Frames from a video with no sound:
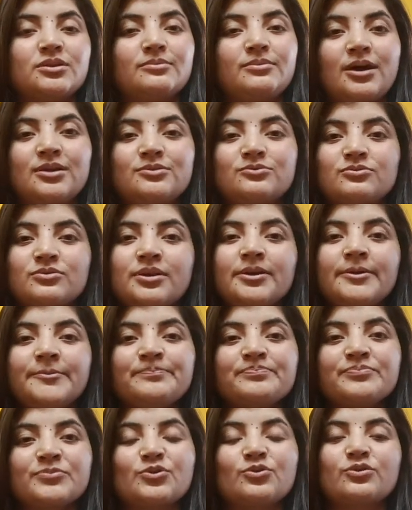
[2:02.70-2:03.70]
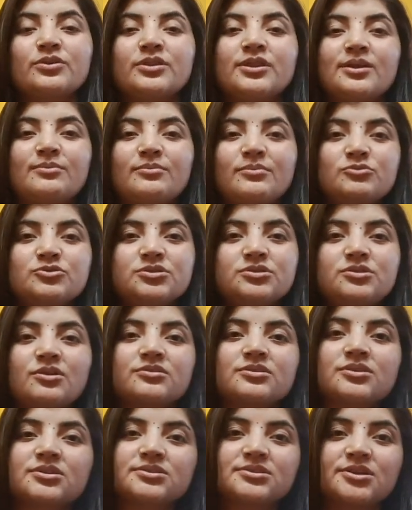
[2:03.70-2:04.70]
उसके बाद उन्हें थोड़ी देर में मुझे
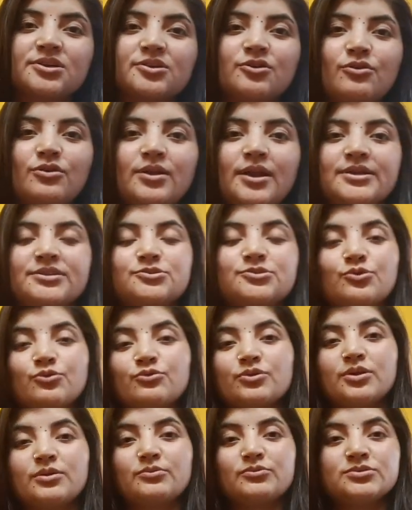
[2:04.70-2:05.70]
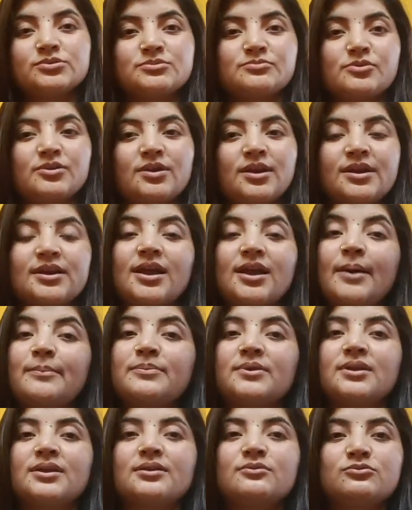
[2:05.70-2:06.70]
डॉक्टर्स की कॉल आई तो उनने मुझे बोला कि
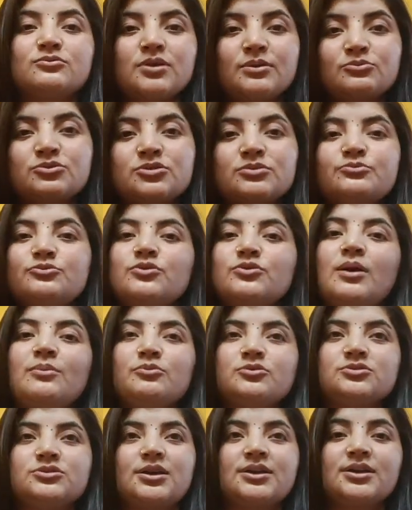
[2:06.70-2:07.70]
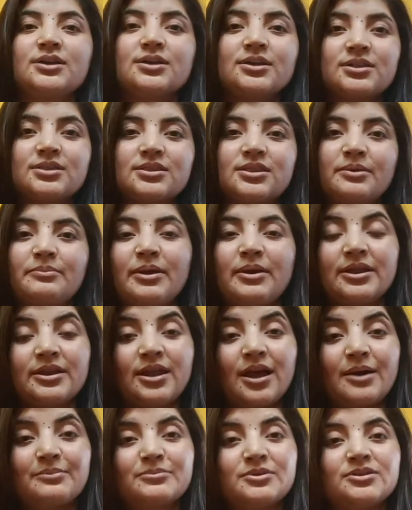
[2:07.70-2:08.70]
आपने उनने मुझे पूरा पूछा कि कितने
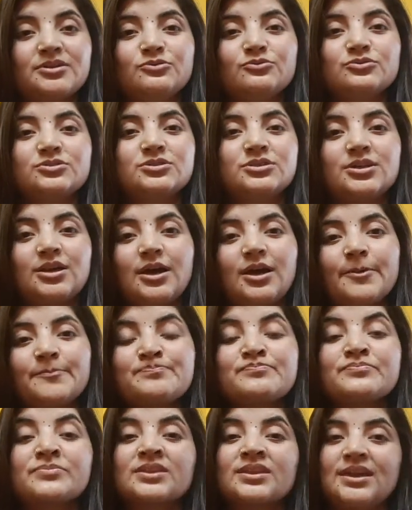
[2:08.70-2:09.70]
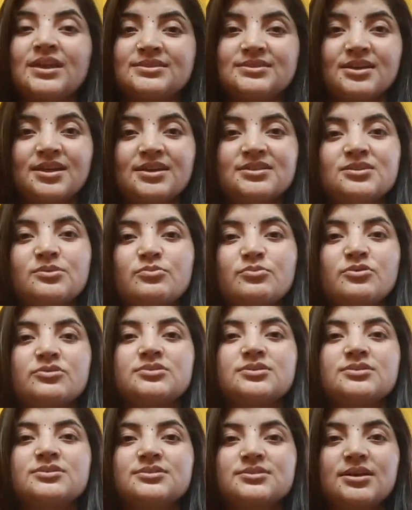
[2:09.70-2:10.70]
महीने आपने यूज़ किया कैसे कैसे
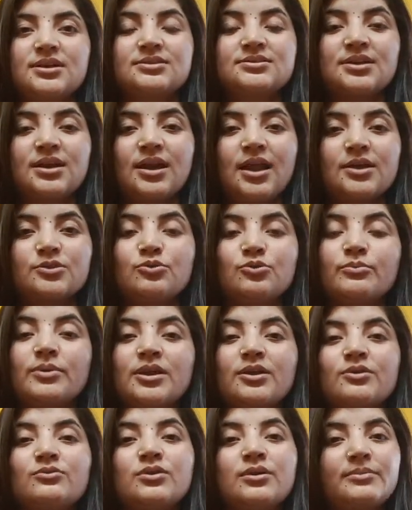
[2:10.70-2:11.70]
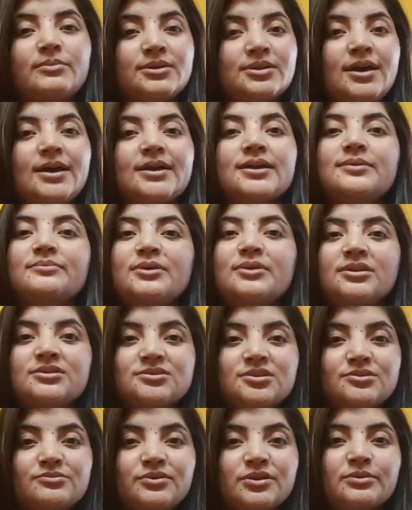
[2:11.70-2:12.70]
प्रोसेस का चला तो मैंने उन्हें बताया कि मैंने
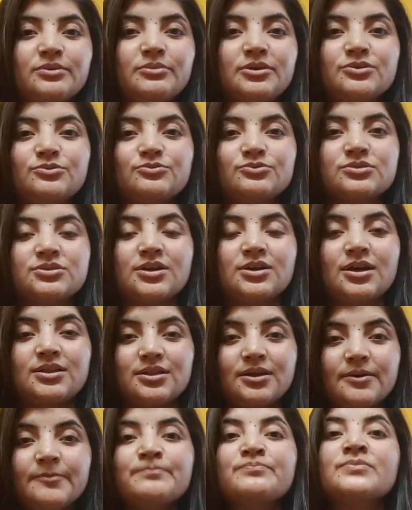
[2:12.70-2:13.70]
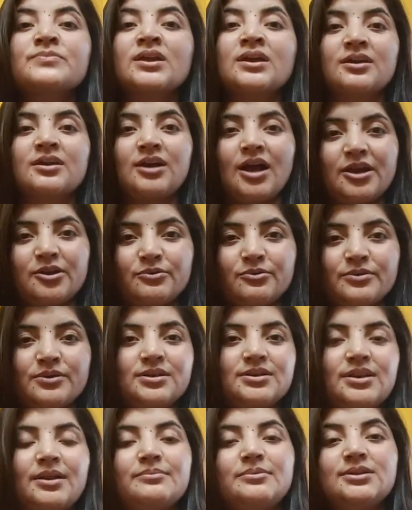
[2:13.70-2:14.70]
जनवरी में यूज़ किया था
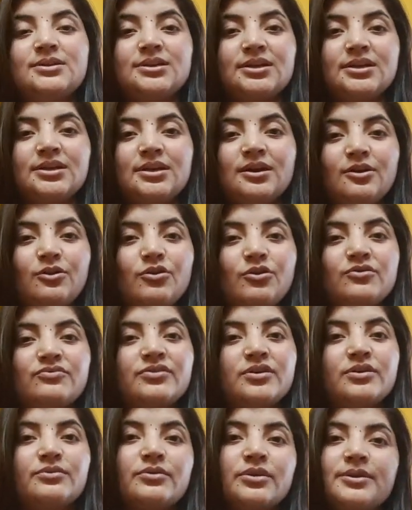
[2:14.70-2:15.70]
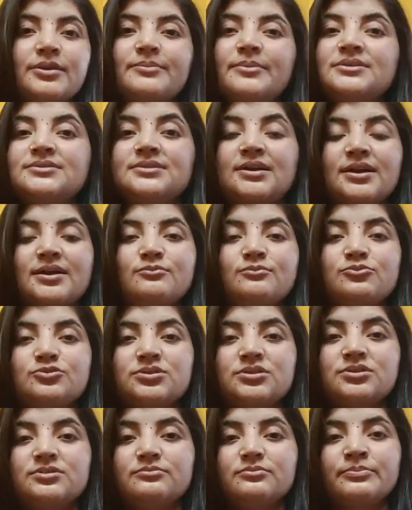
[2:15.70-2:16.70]
गायनोवेदा टैबलेट लेना और फरवरी में जाके
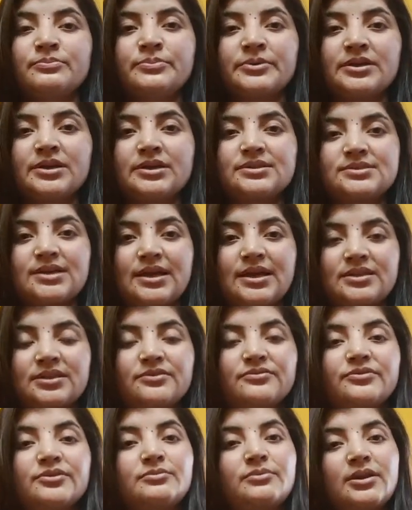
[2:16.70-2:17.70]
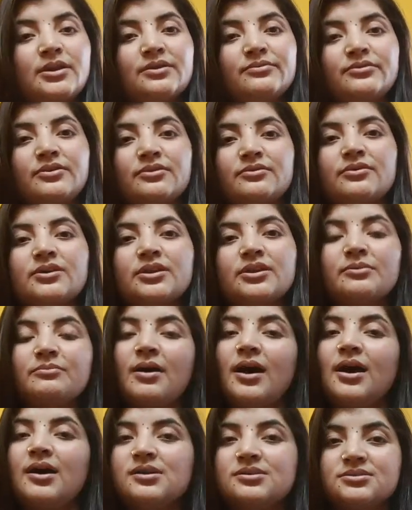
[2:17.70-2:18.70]
मुझे पीरियड्स आए थे फिर मैंने फरवरी
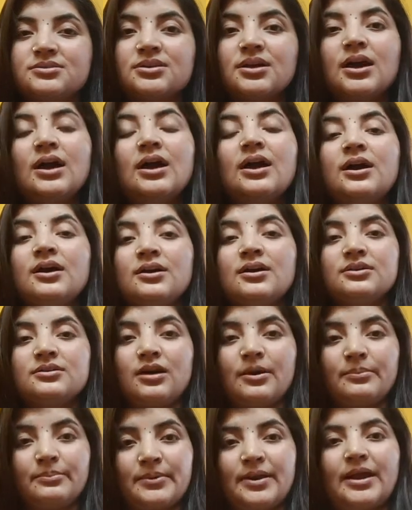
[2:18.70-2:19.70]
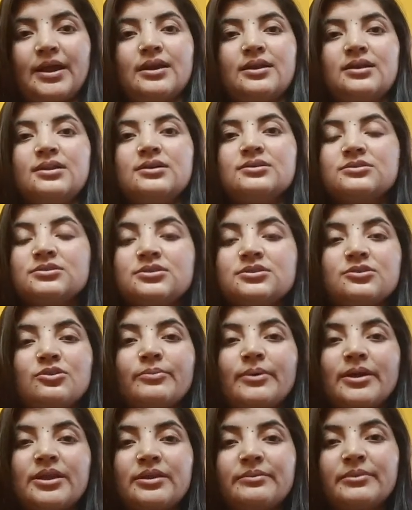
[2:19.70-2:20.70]
मार्च अप्रैल
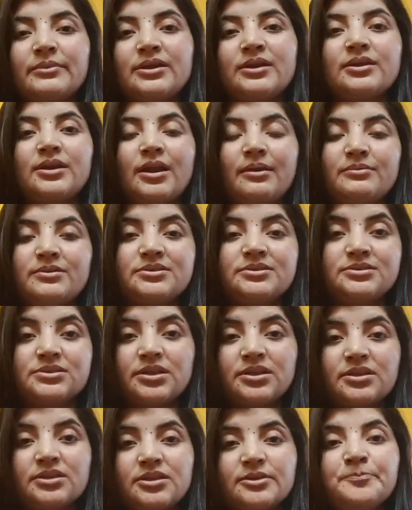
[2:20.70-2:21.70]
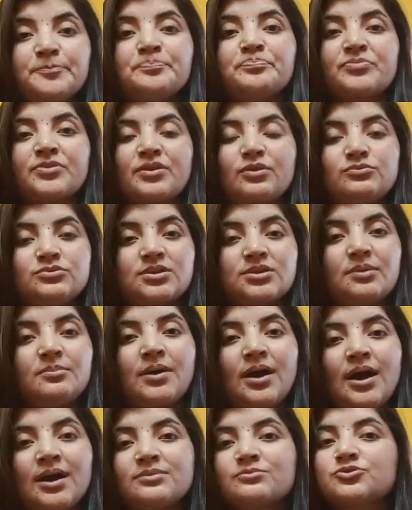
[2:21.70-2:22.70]
तीनों महीने मैंने टैबलेट्स ली थी उसके
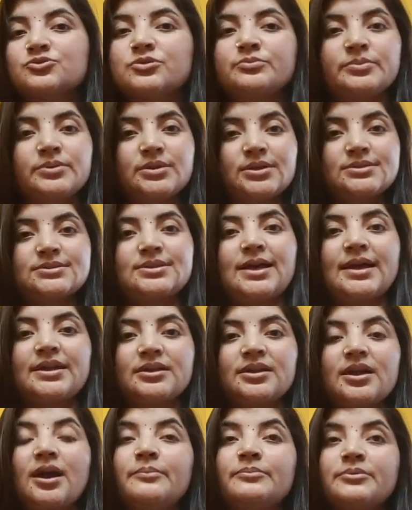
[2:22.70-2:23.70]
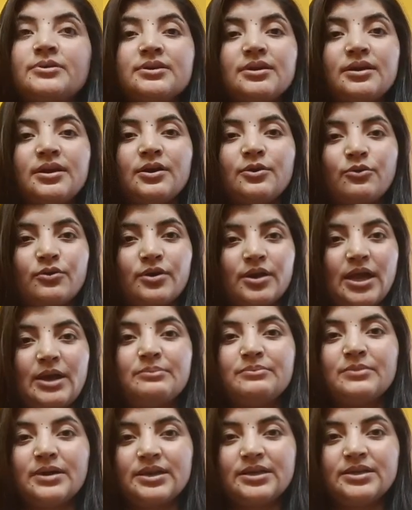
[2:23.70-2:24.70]
बाद मुझे पीरियड्स आए नहीं अभी हो गया
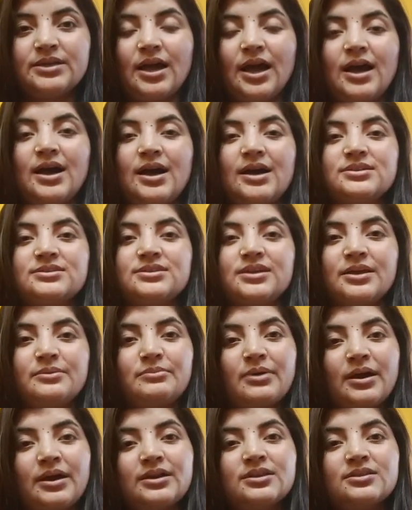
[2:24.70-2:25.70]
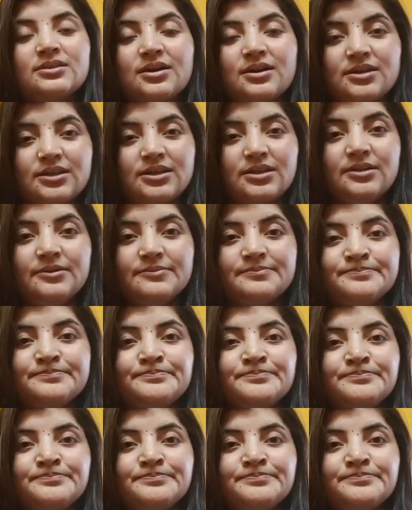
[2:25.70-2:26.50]
है मई आज है मई थर्टी